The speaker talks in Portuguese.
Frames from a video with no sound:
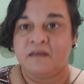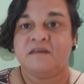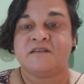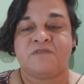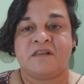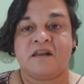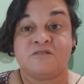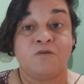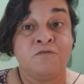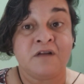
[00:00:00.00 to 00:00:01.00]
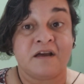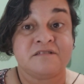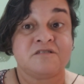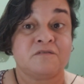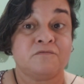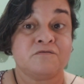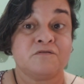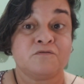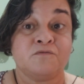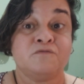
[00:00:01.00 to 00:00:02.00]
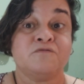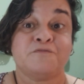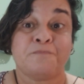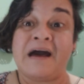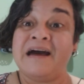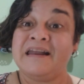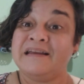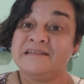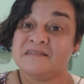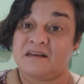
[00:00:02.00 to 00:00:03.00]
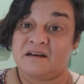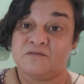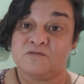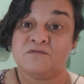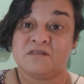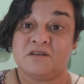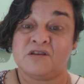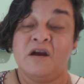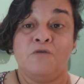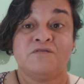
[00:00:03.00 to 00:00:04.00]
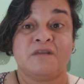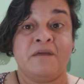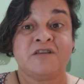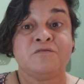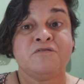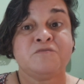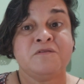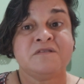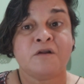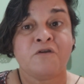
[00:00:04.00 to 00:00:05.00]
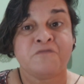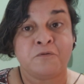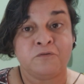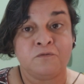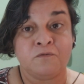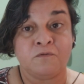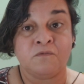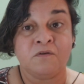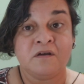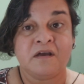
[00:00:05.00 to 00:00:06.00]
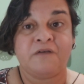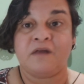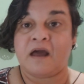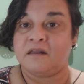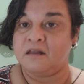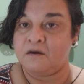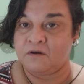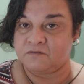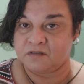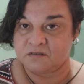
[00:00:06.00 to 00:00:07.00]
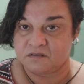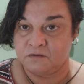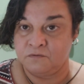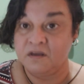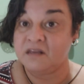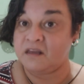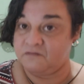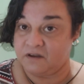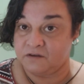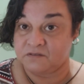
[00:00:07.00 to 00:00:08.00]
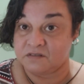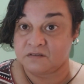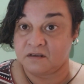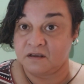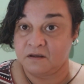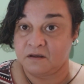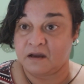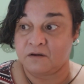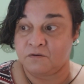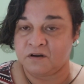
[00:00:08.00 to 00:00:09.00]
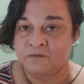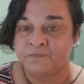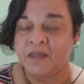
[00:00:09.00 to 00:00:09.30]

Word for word: e as federais rurais estão com seus cursos paralisados, ou seja, o semestre 2019.1 não aconteceu e nem vai acontecer agora.